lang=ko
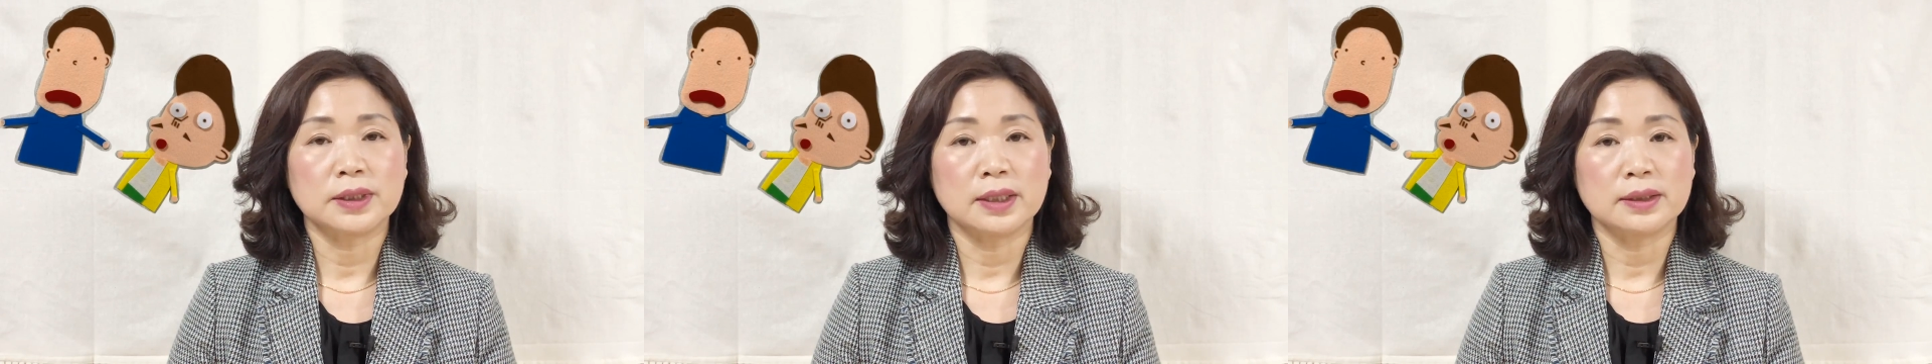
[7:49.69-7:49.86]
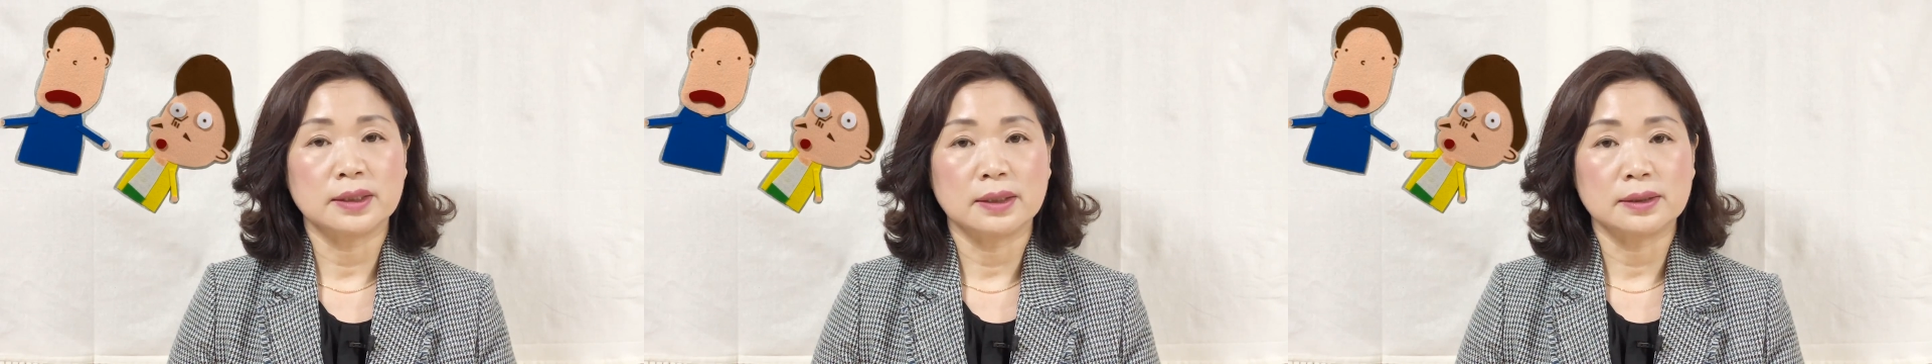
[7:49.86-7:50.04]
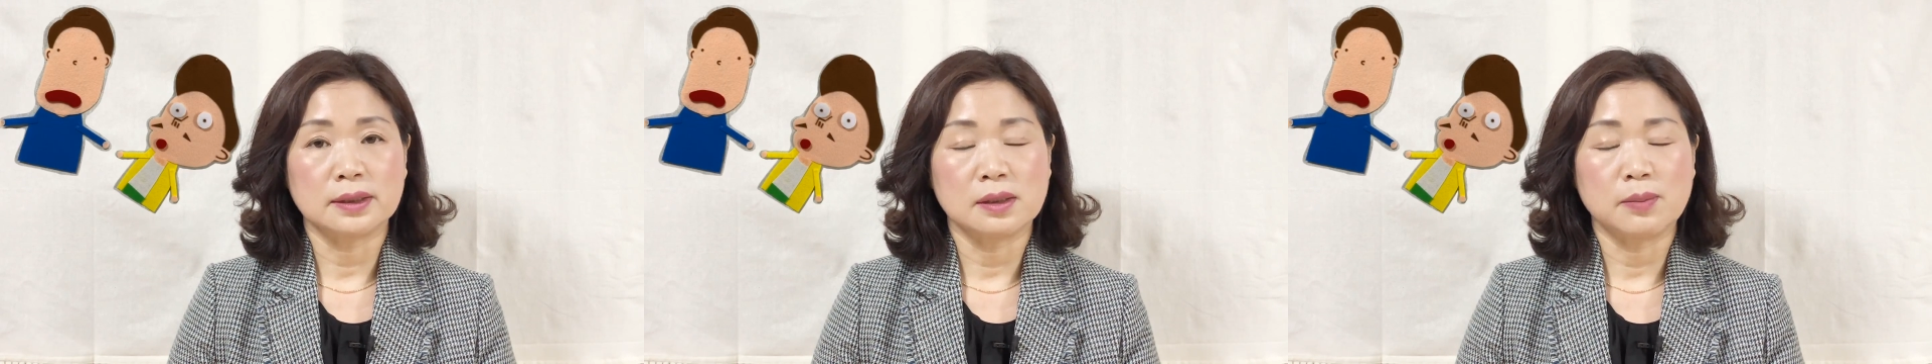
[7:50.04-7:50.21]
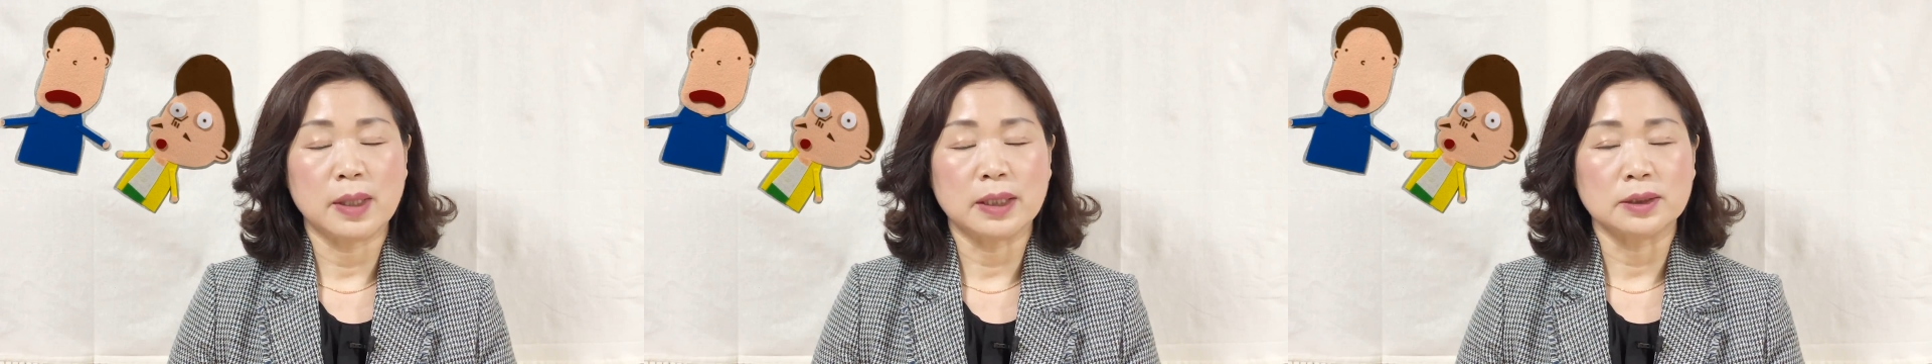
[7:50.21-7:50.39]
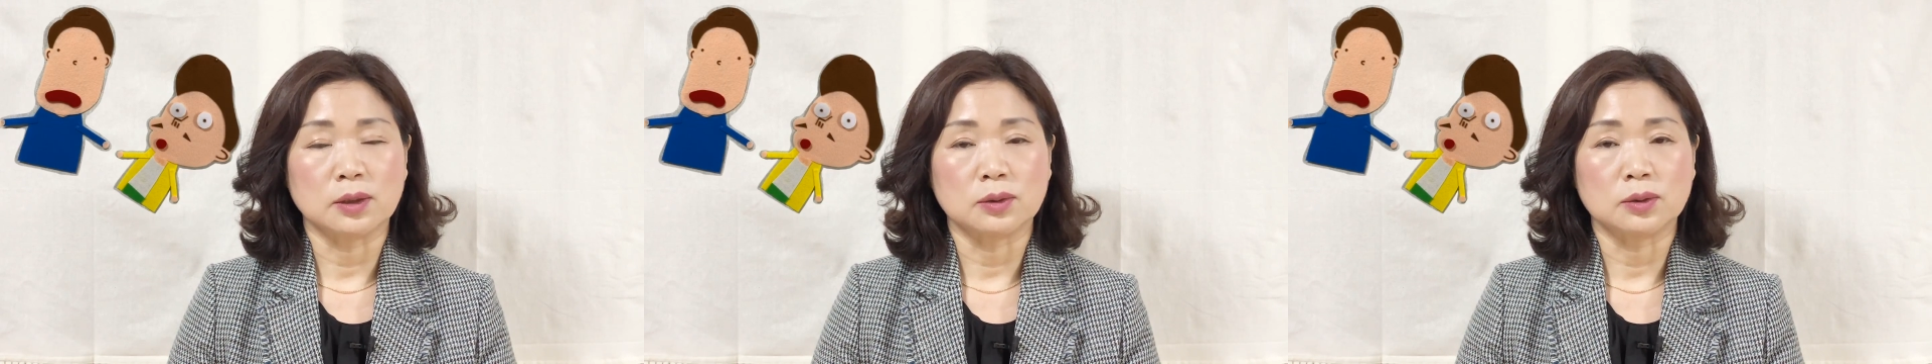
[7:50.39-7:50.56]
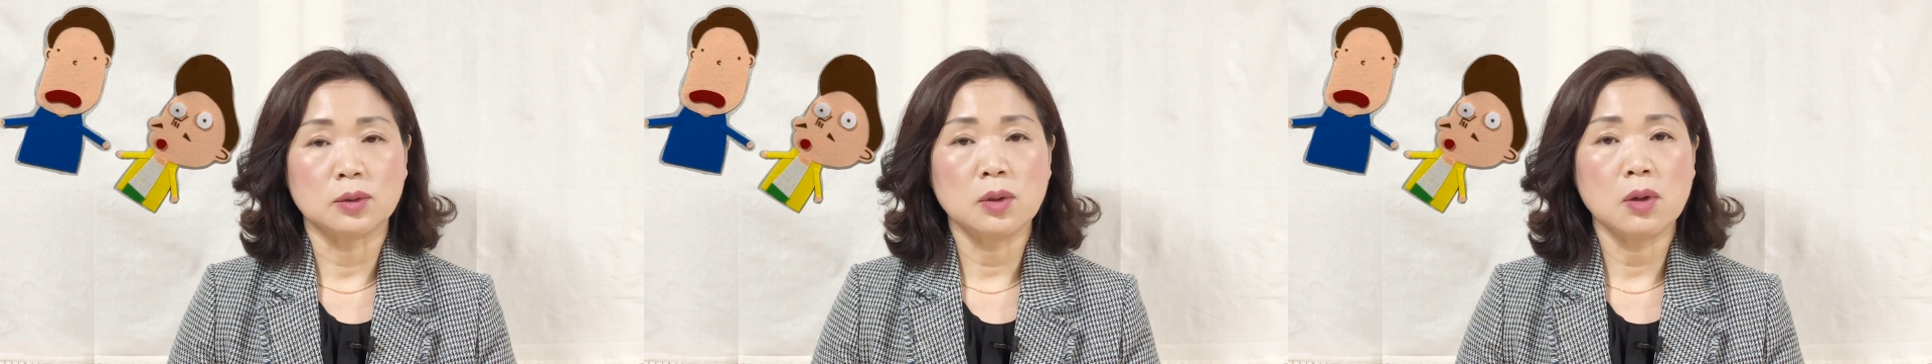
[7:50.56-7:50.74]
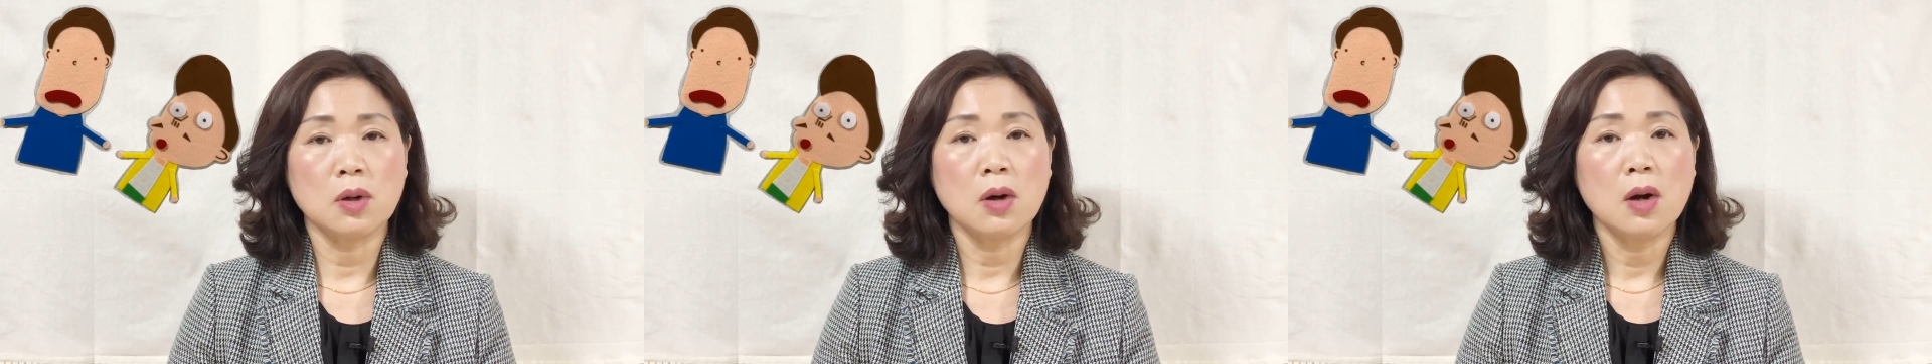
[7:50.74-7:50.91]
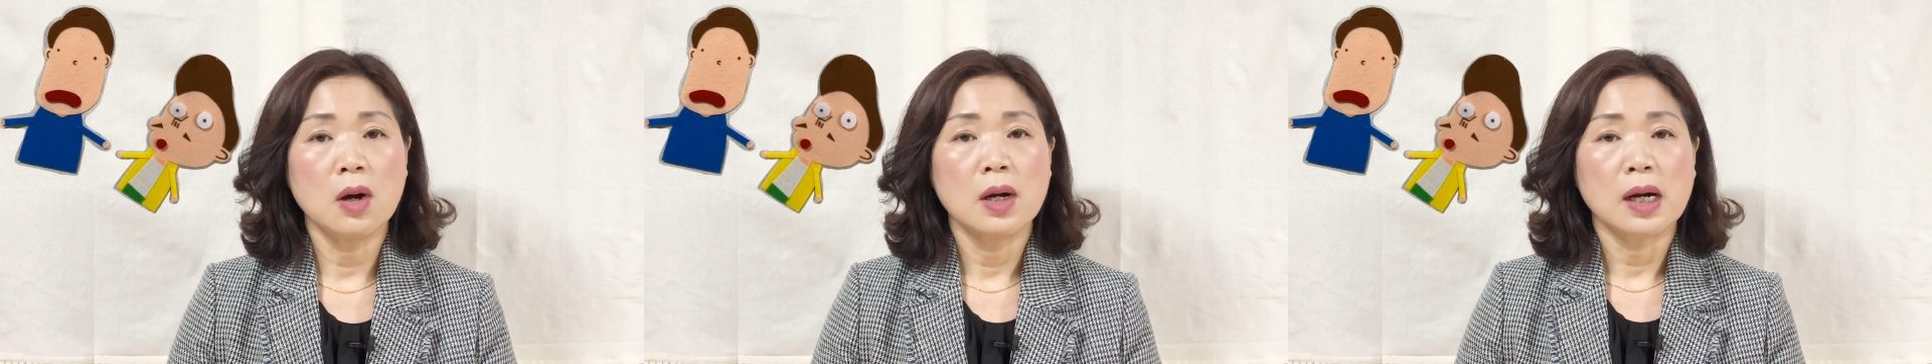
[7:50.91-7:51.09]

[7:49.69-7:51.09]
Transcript: 제자들마저도